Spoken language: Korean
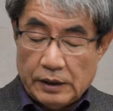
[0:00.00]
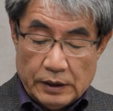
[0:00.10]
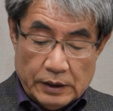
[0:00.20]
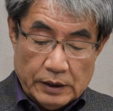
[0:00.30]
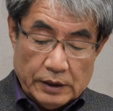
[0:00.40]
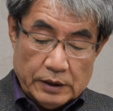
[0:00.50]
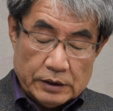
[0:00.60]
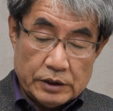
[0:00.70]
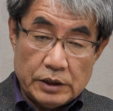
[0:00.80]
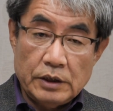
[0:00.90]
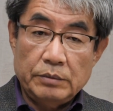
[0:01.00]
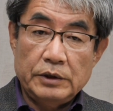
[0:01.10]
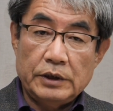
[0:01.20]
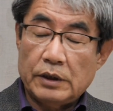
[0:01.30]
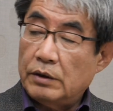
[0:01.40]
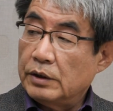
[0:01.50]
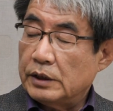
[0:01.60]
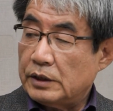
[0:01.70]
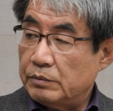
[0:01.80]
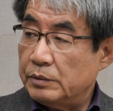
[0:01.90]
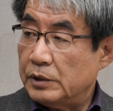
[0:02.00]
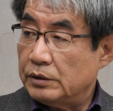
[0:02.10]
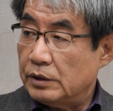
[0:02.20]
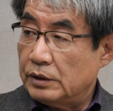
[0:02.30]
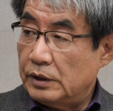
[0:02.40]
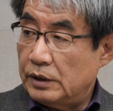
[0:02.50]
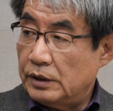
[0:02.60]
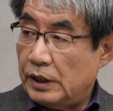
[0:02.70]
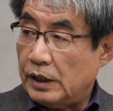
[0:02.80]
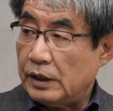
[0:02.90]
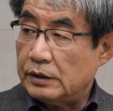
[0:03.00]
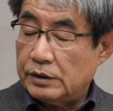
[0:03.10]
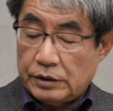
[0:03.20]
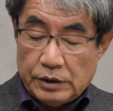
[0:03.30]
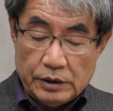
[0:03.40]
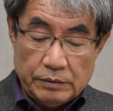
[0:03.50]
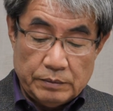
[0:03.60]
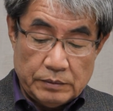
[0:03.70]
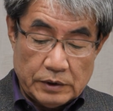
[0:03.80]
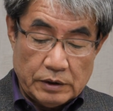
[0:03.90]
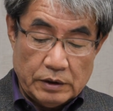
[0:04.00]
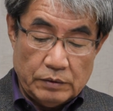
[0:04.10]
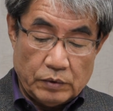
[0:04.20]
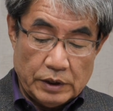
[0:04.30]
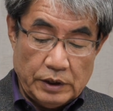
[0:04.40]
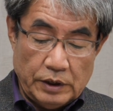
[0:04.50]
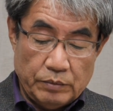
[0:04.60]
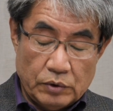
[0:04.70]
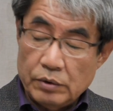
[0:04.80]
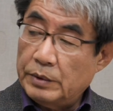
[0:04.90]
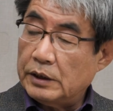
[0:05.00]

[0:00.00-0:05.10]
음... 지금 이제 거의 한 30년 전 일인데 지금 그 원인이 뭐로